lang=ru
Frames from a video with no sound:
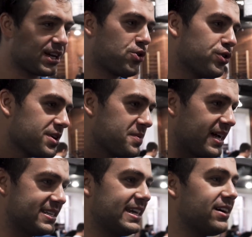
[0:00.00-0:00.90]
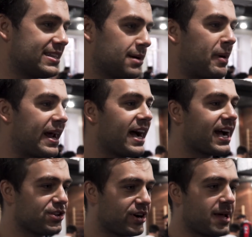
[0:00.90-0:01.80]
секунды меня отделил от топора,
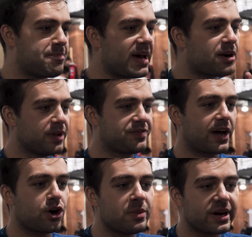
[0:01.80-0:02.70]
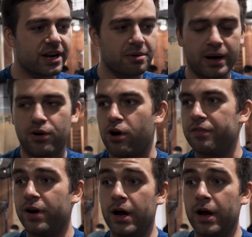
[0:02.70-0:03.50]
который на первом, на втором Игорь Рыбаков.